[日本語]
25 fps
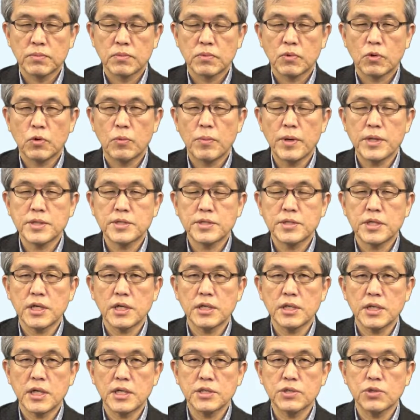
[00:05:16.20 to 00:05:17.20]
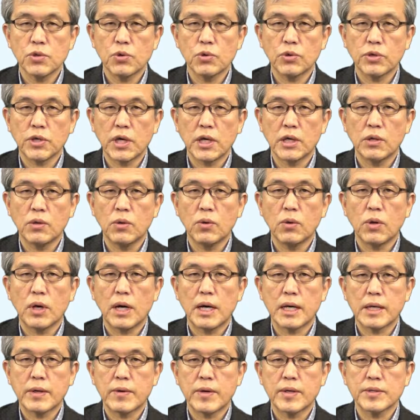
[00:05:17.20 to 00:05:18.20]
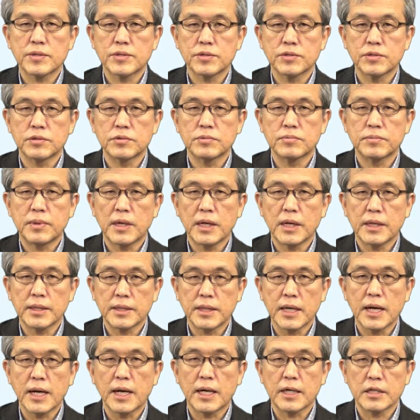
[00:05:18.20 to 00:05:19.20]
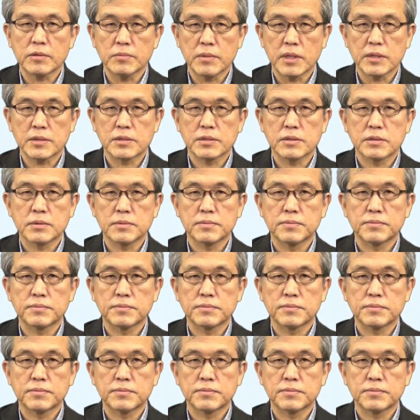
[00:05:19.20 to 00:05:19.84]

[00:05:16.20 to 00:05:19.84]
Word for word: 個別的な条件を表す場合があります。